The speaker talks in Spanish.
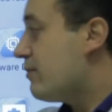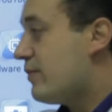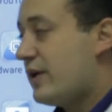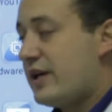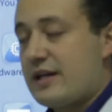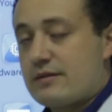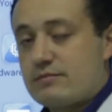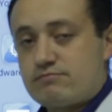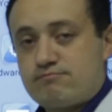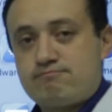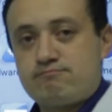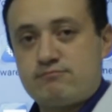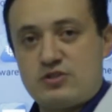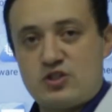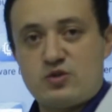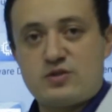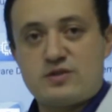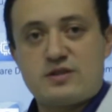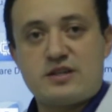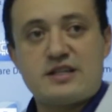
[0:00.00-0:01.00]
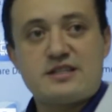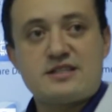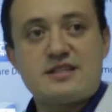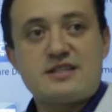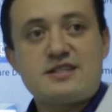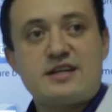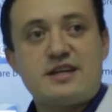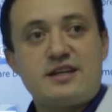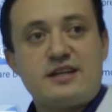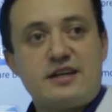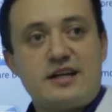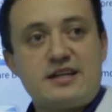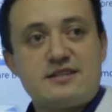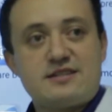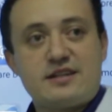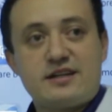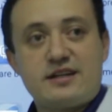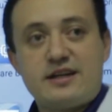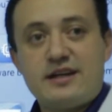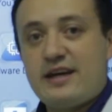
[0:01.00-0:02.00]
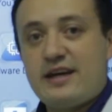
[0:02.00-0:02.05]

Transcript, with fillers: para si ustedes desean hacer